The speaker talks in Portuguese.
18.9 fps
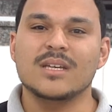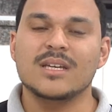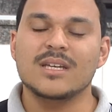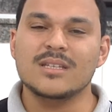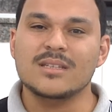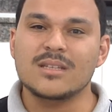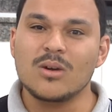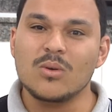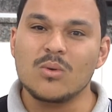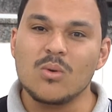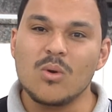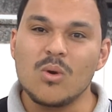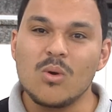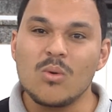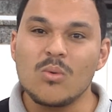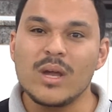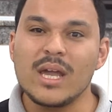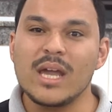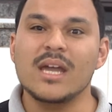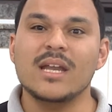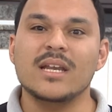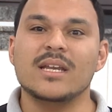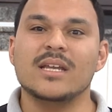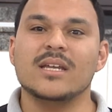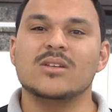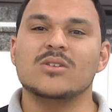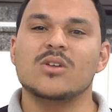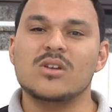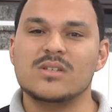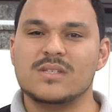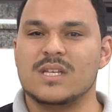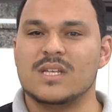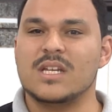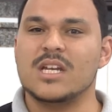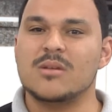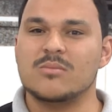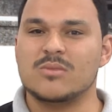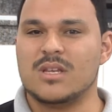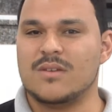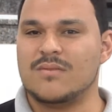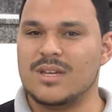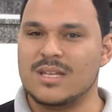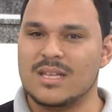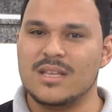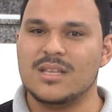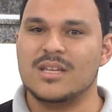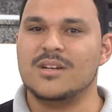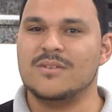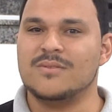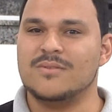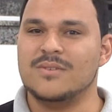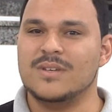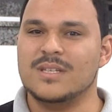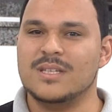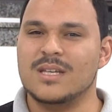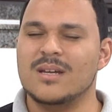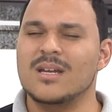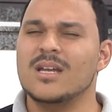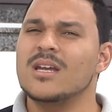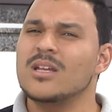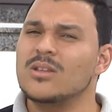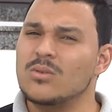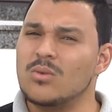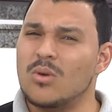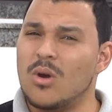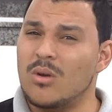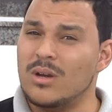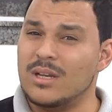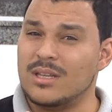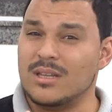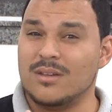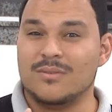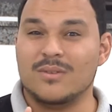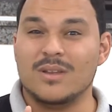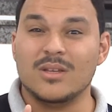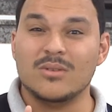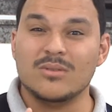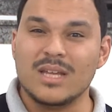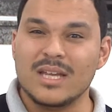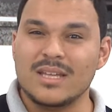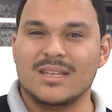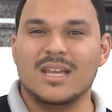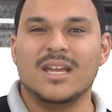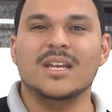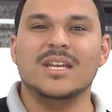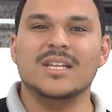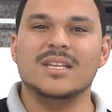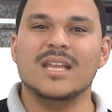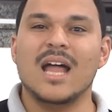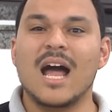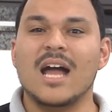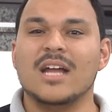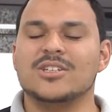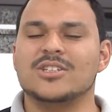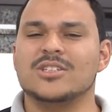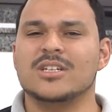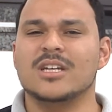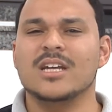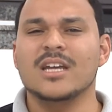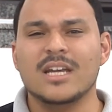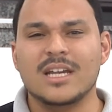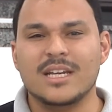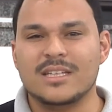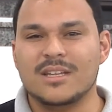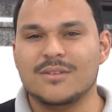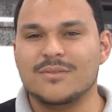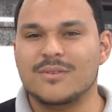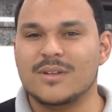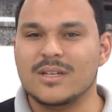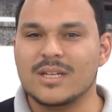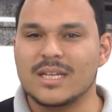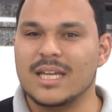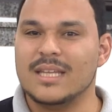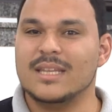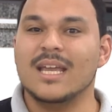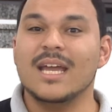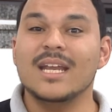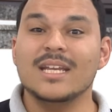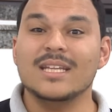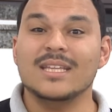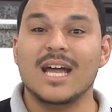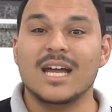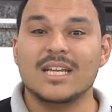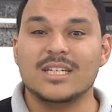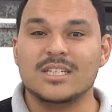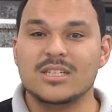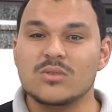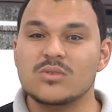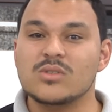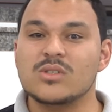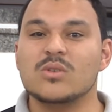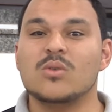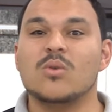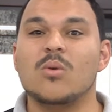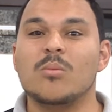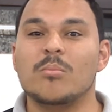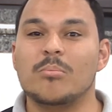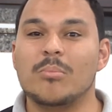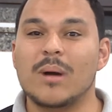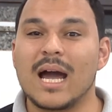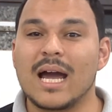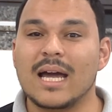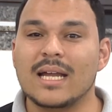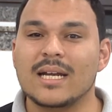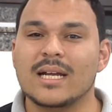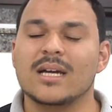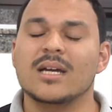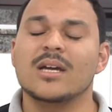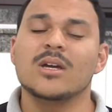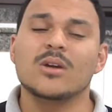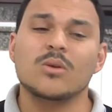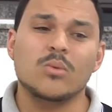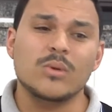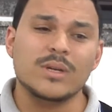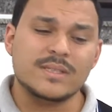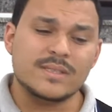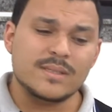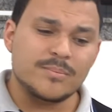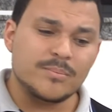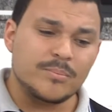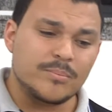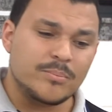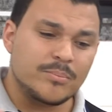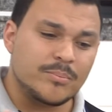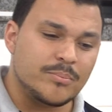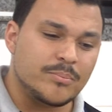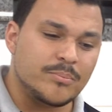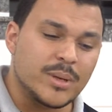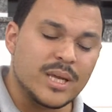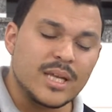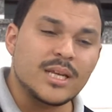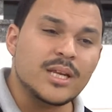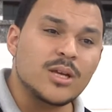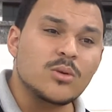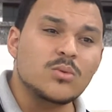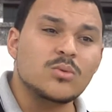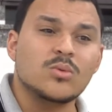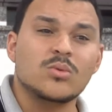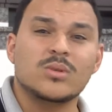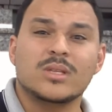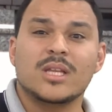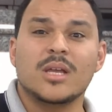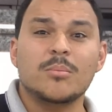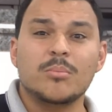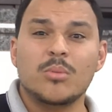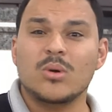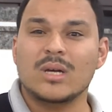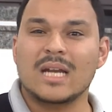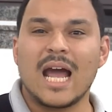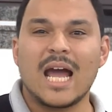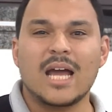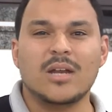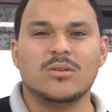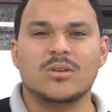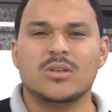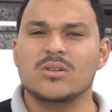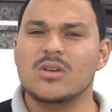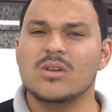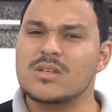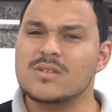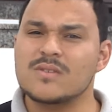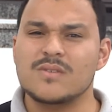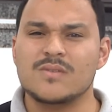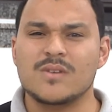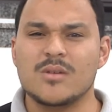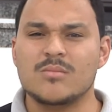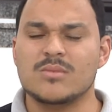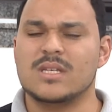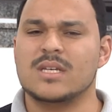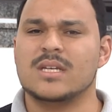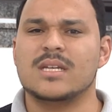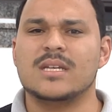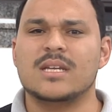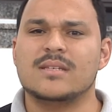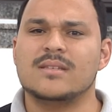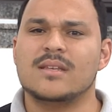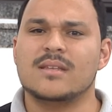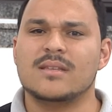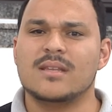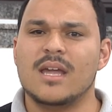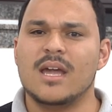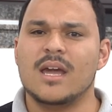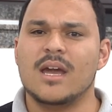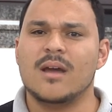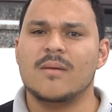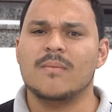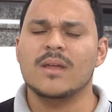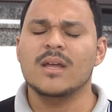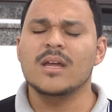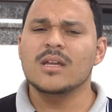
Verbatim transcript: Então, com Ele, nós teremos a verdadeira vida, no qual Ele está falando da eternidade. Ele está falando que a eternidade não se compara com esse período temporário que nós vivemos aqui nessa terra.